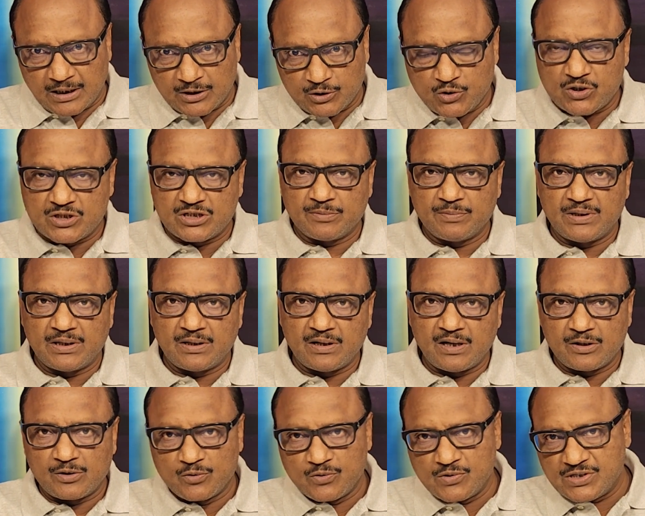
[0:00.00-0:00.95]
అదృశ్యమైన
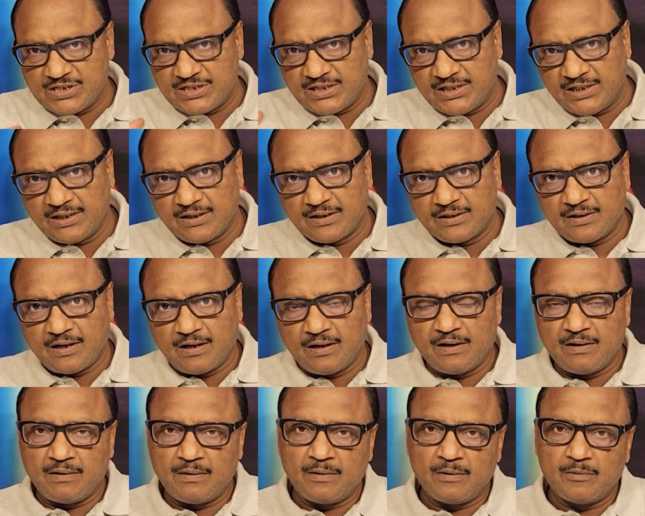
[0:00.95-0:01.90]
నాటి నుంచి
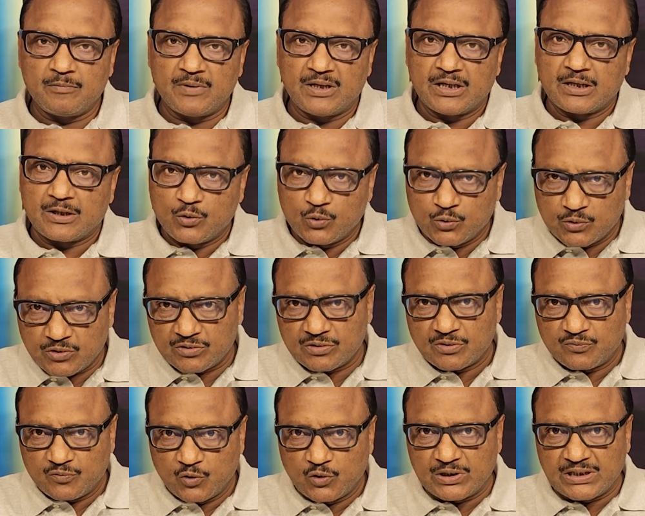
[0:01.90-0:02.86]
మనకి టూ
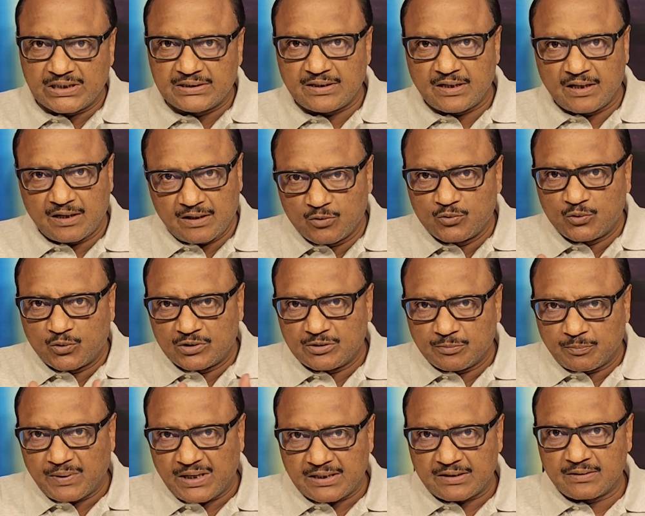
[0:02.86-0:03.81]
థౌజండ్ ఫోర్టీన్ దాకా
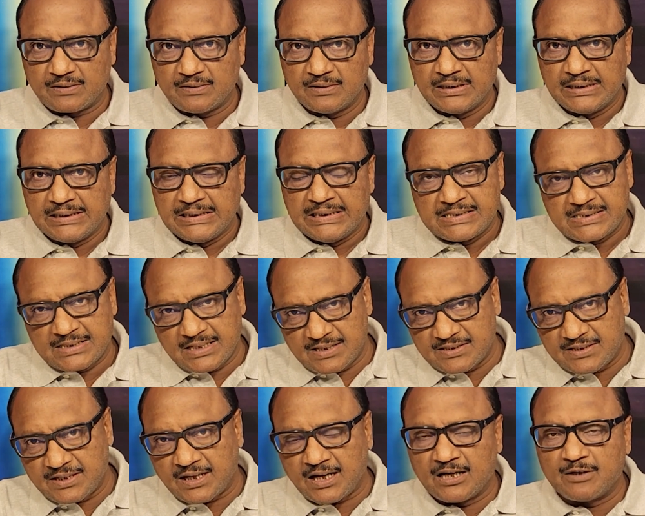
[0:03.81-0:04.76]
ఉంటుంది పార్ట్ సరే
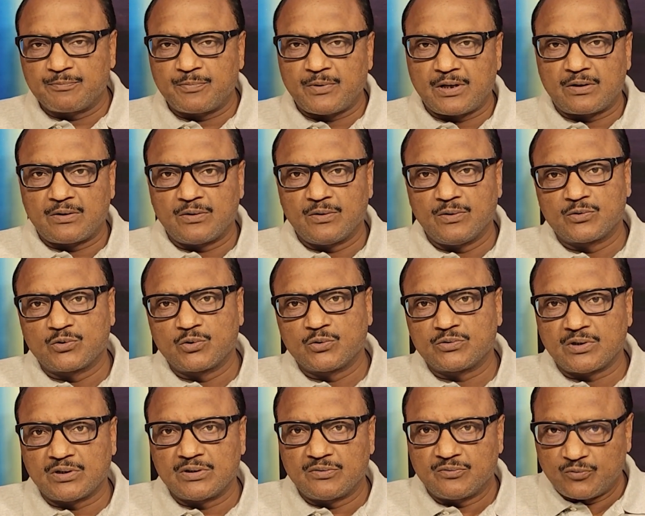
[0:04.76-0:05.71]
సెకండ్ పార్ట్లో టూ
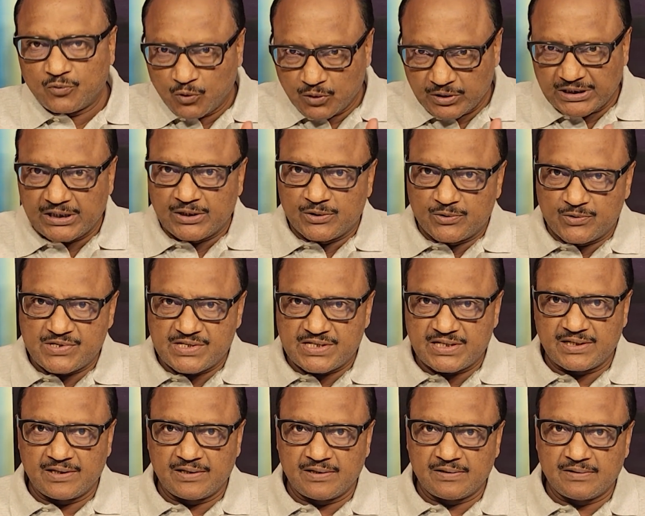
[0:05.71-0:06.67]
థౌజండ్ ఫోర్టీన్
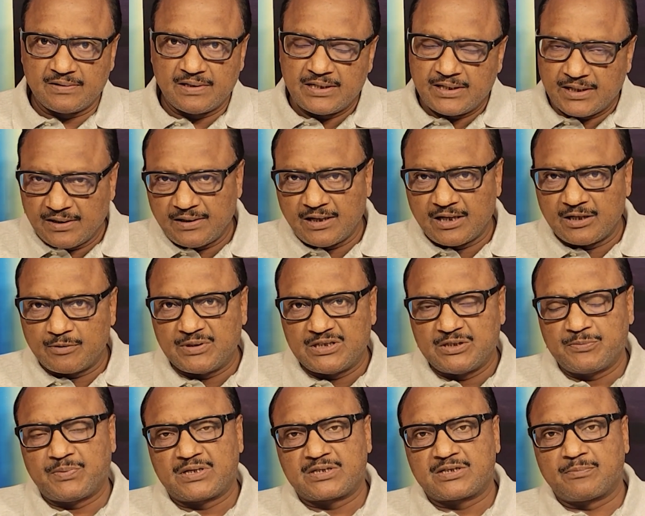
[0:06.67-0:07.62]
నుంచి అంటే ఆయన
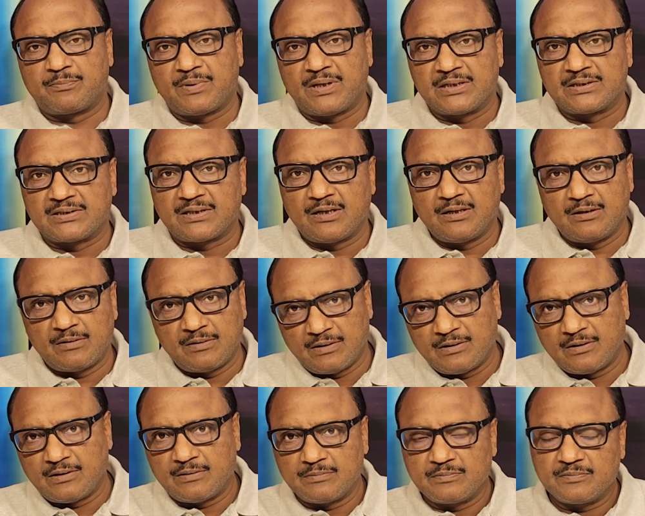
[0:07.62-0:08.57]
ప్రతిపక్ష పాత్ర
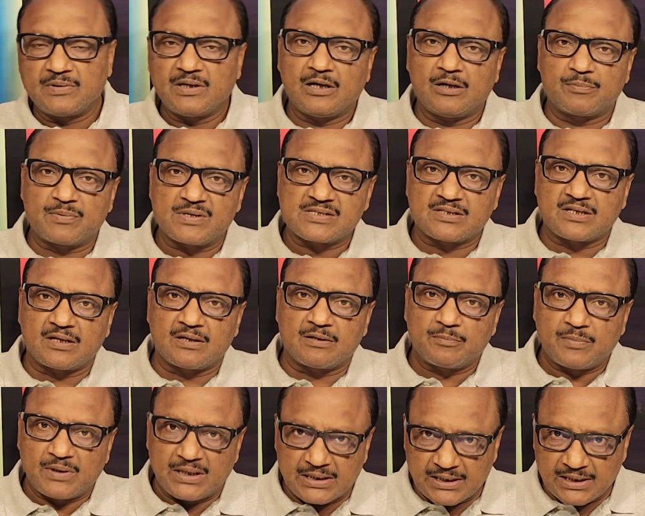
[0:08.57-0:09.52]

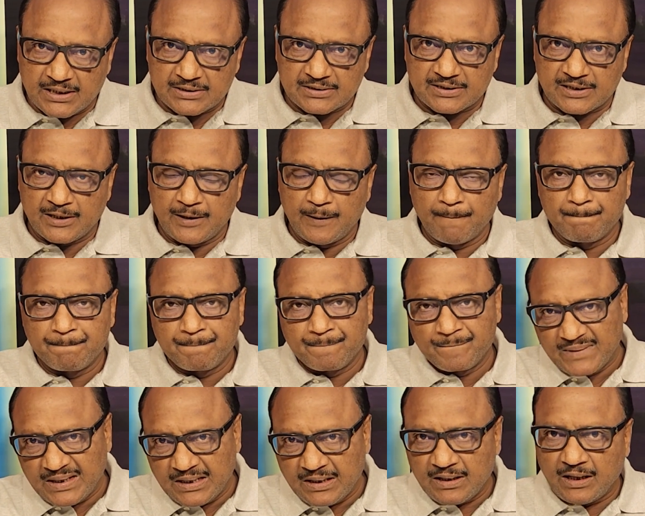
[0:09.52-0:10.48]
మహాప్రస్థానం పాదయాత్ర
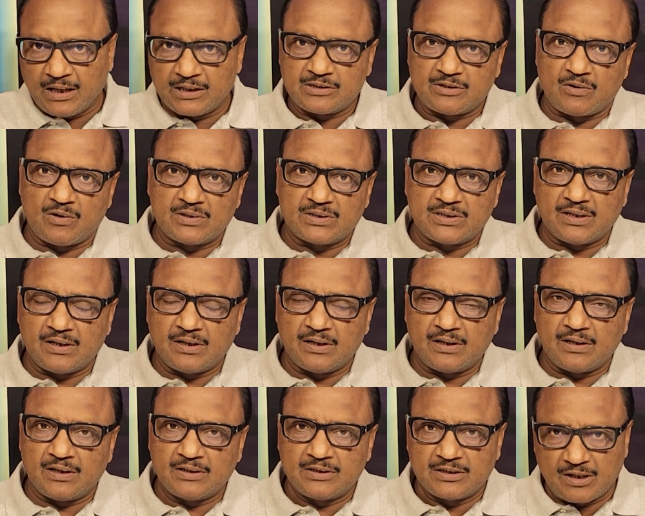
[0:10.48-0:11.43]
ఆ తర్వాత
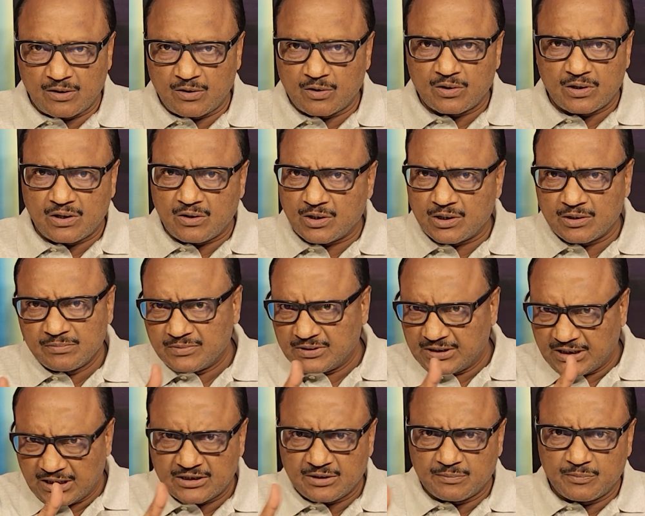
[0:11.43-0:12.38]
అధికారంలోకి రావడం
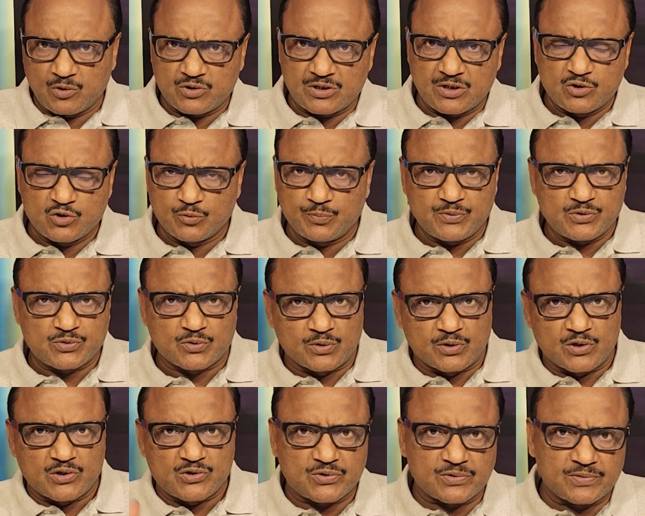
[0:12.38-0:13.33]
ఇదంతా బహుశా
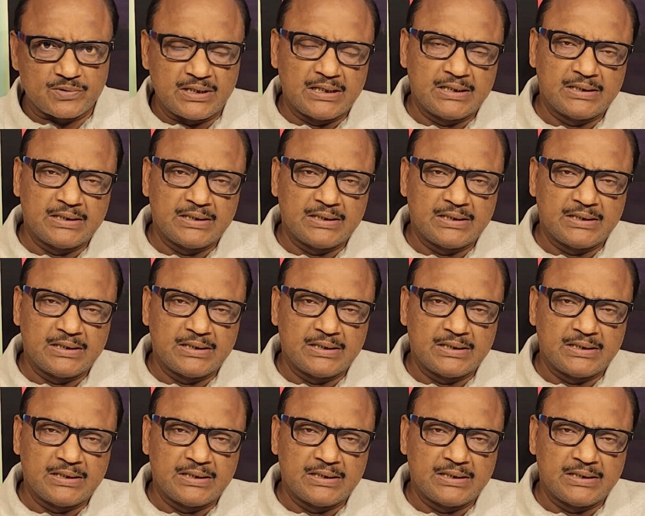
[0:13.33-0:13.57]
చూపిస్తుండొచ్చు